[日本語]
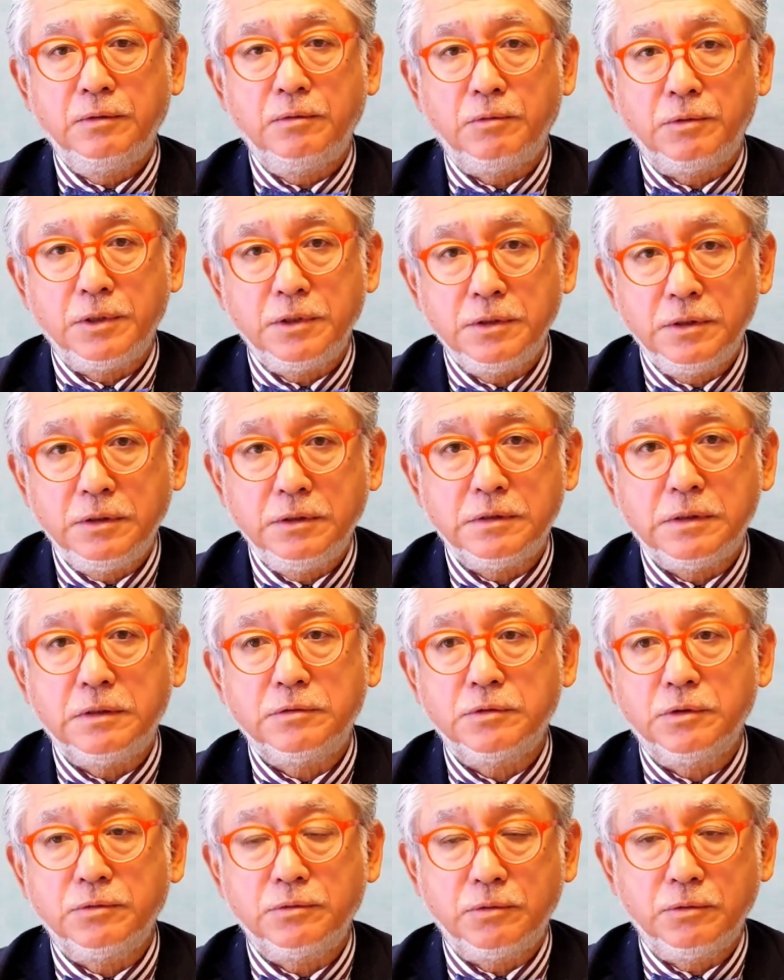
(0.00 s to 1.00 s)
これに
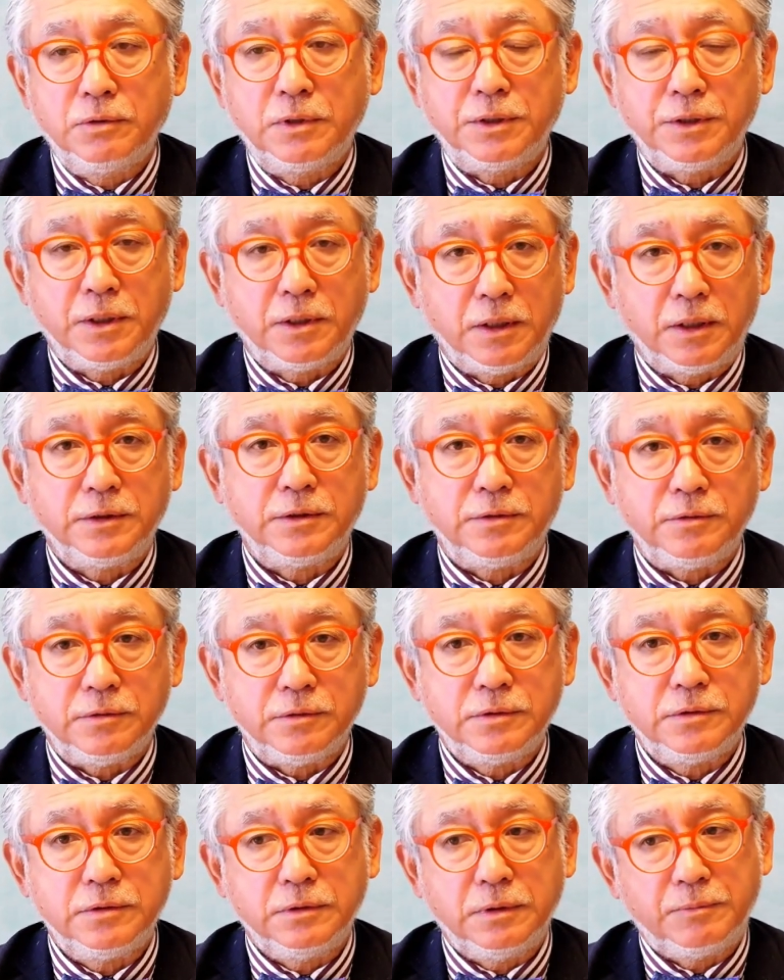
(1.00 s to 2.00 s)
相当お金かかって
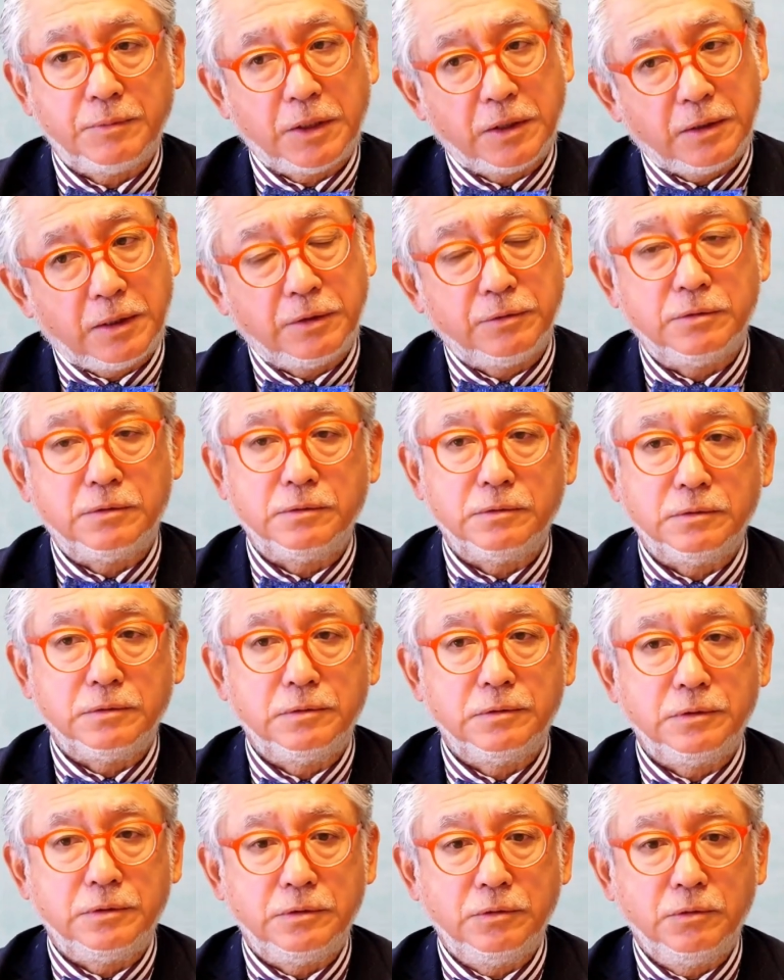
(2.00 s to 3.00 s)
る、まあ、あのよ